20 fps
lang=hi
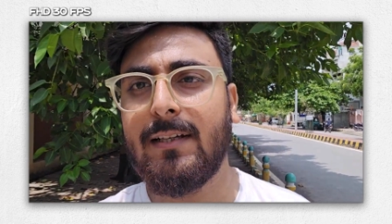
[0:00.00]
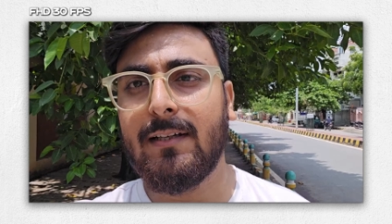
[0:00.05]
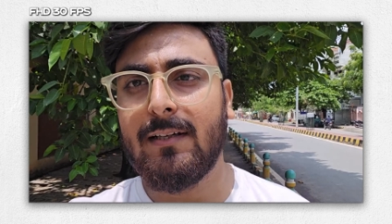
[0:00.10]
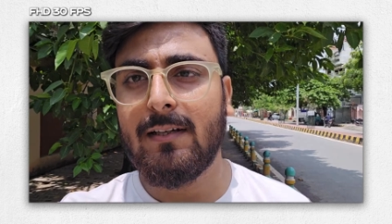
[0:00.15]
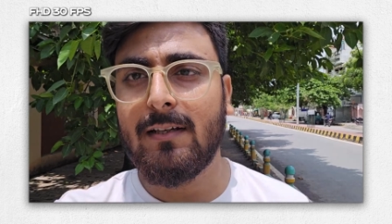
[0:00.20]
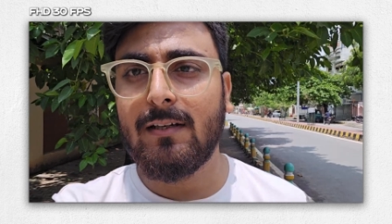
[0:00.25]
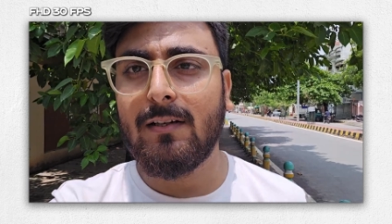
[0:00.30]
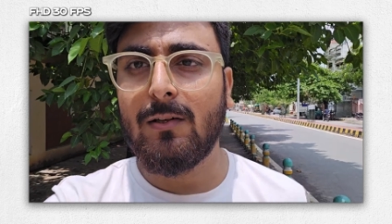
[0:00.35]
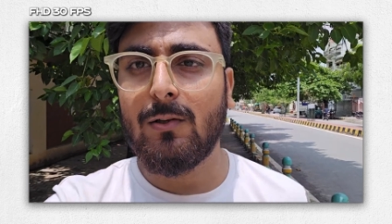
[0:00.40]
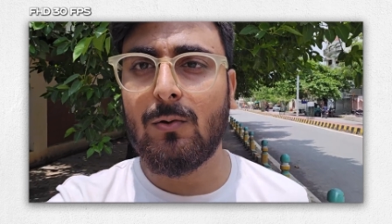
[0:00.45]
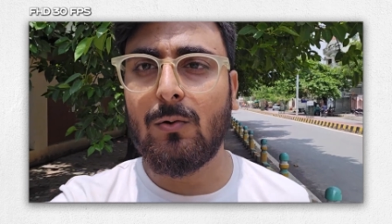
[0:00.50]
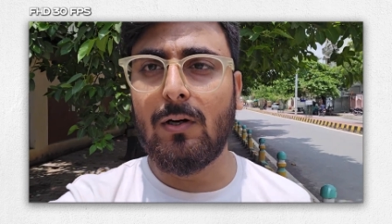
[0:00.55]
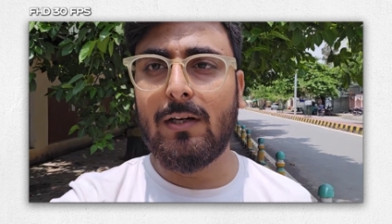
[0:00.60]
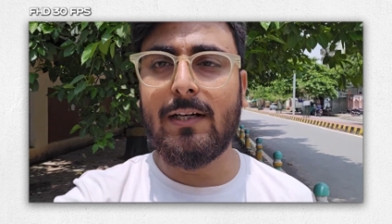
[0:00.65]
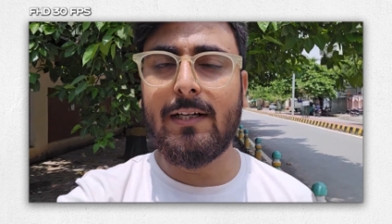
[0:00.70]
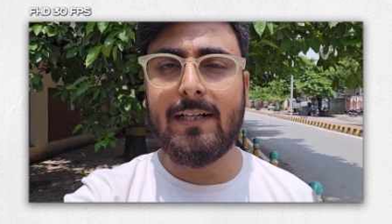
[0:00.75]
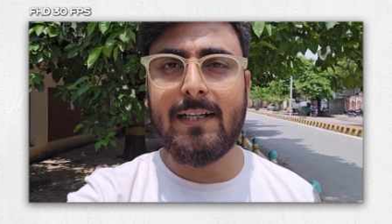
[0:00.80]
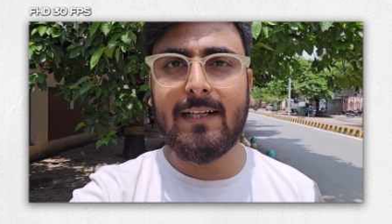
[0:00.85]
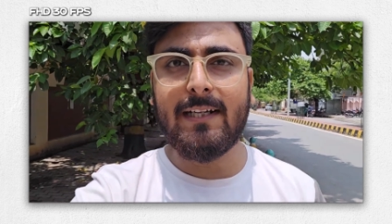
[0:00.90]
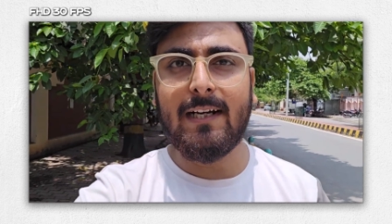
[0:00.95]

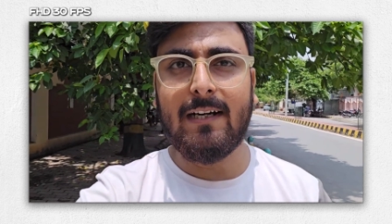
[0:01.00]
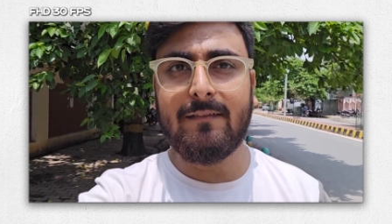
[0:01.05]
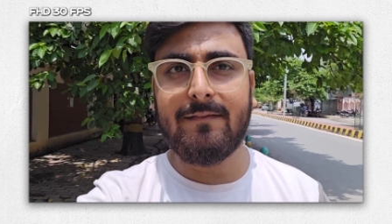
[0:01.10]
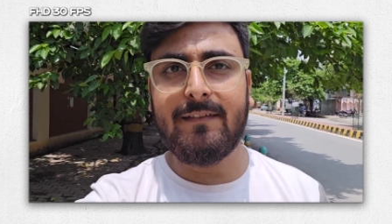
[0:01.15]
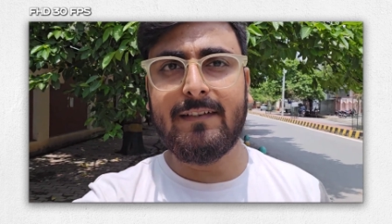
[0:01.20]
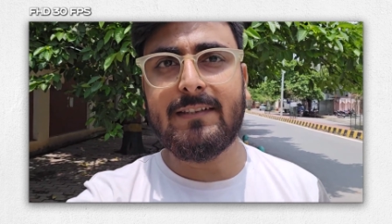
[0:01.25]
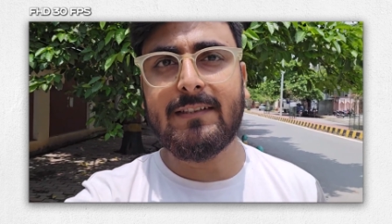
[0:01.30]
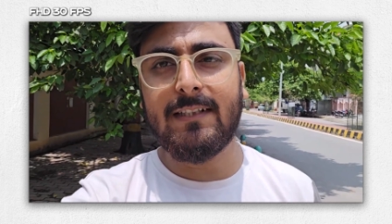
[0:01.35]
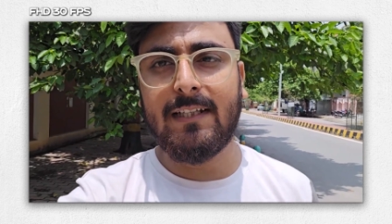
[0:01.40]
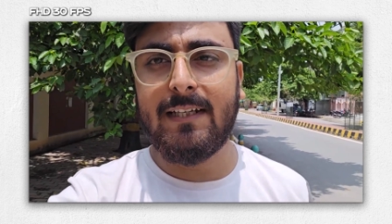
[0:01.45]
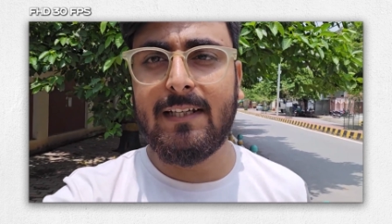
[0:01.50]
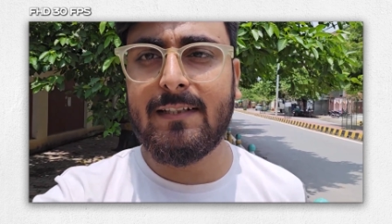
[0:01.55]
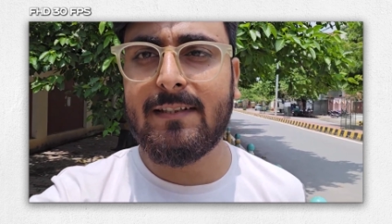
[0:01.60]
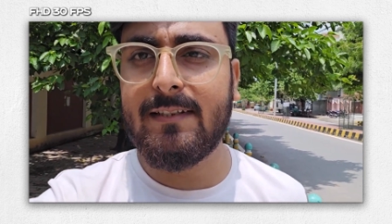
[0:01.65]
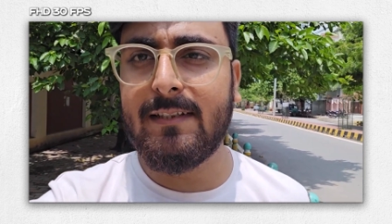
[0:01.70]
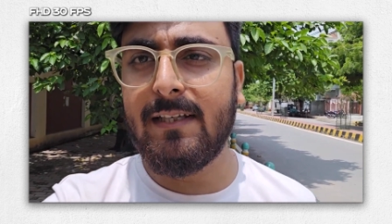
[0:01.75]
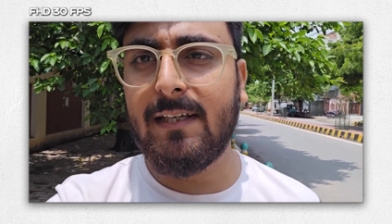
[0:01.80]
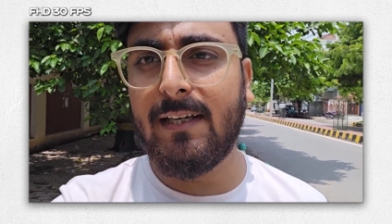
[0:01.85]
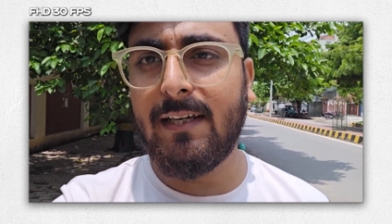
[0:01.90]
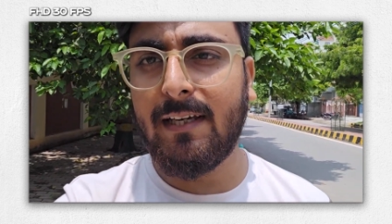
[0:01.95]
क्वालिटी काफ़ी सही
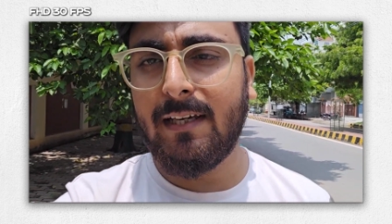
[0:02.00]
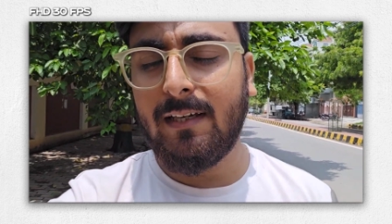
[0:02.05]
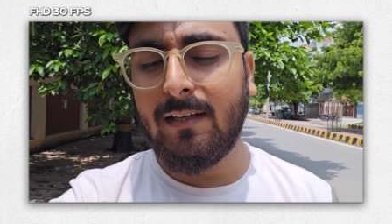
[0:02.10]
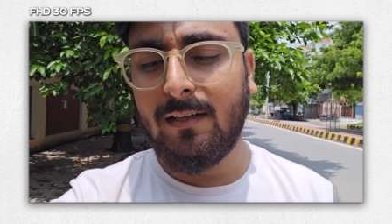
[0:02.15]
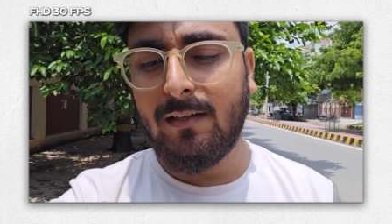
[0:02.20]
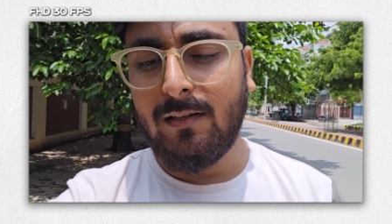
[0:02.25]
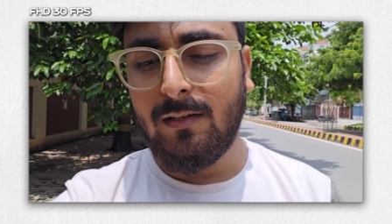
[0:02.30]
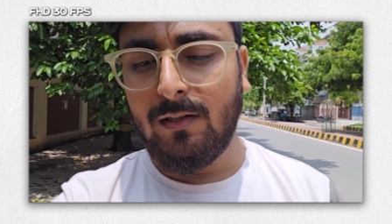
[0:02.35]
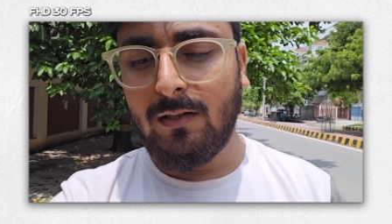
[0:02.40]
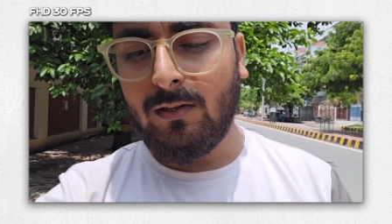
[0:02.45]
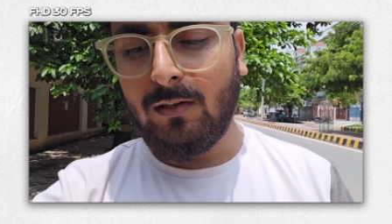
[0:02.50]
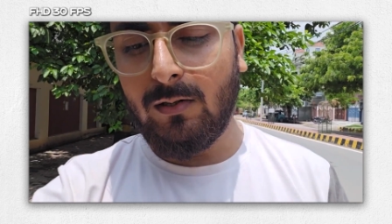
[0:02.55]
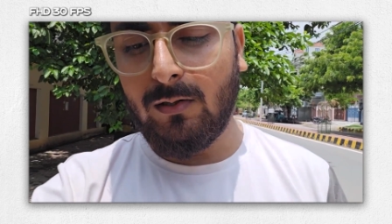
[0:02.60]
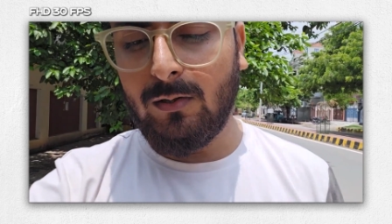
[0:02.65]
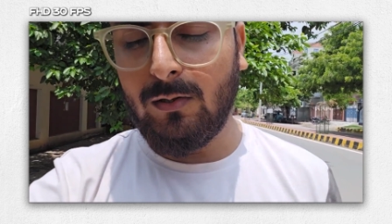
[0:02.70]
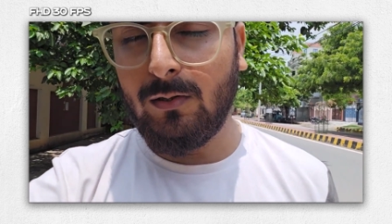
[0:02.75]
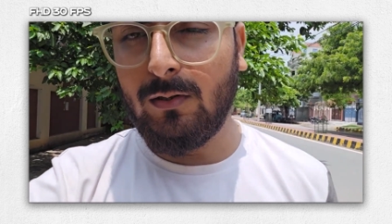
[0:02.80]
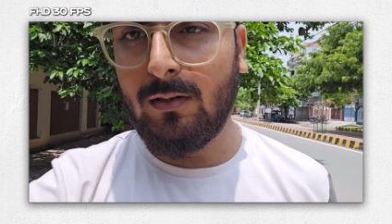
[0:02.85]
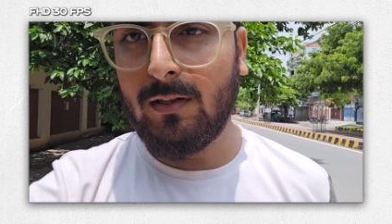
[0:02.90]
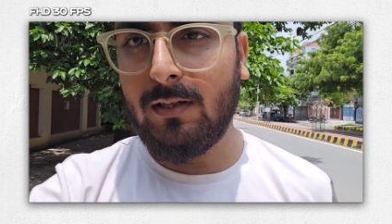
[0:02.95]
सी है
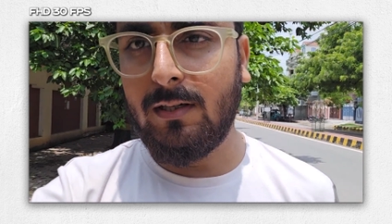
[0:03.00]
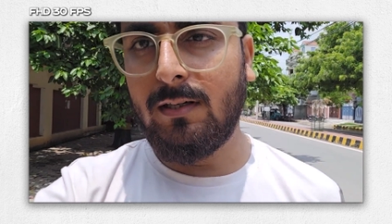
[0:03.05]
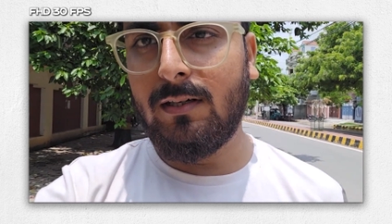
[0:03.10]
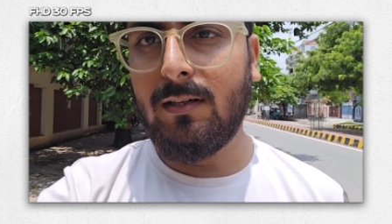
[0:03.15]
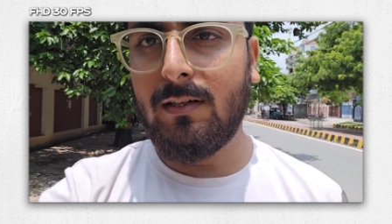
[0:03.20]
और